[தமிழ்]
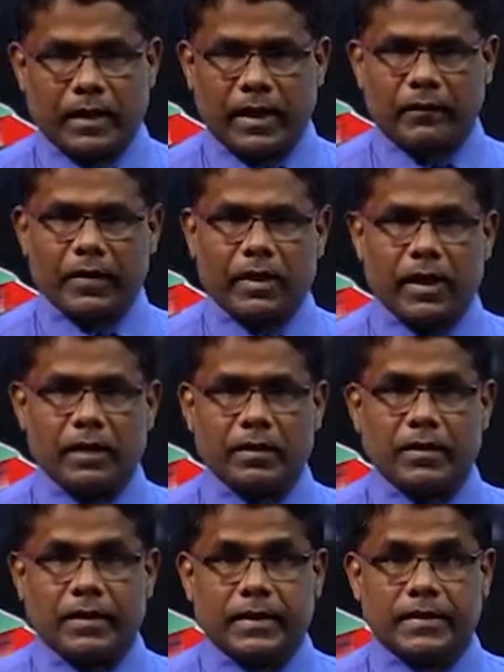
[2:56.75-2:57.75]
எனவேதான்
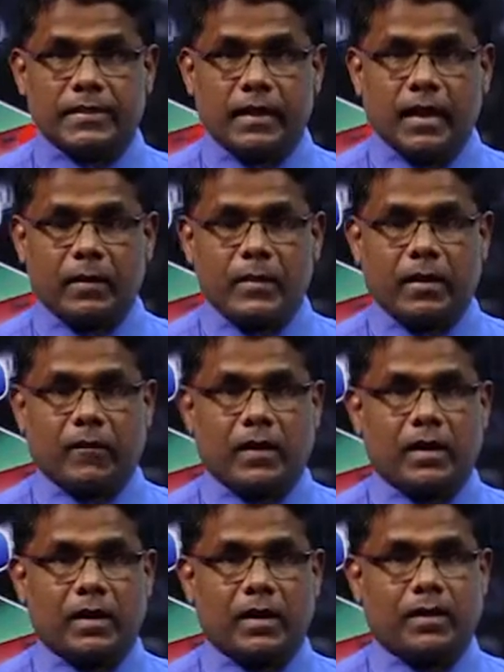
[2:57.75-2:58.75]
இஸ்லாமிய
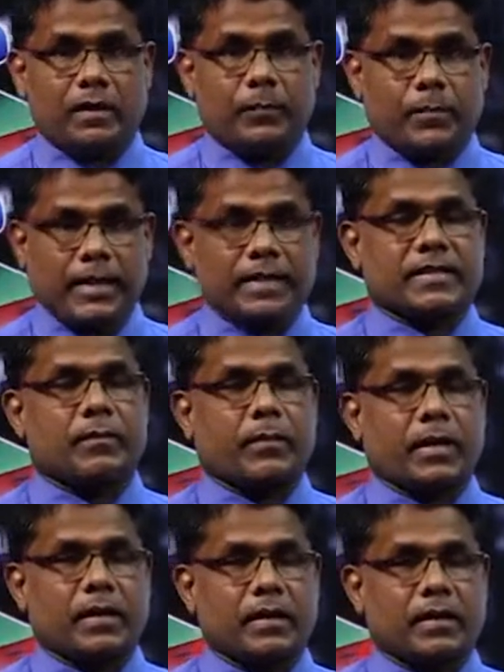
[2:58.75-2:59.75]
வரலாற்றில்
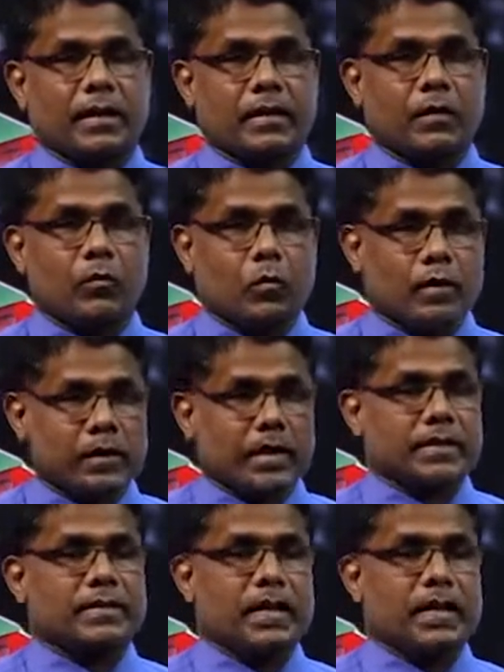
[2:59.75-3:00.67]
பேசப்படுகின்ற இந்த முக்கிய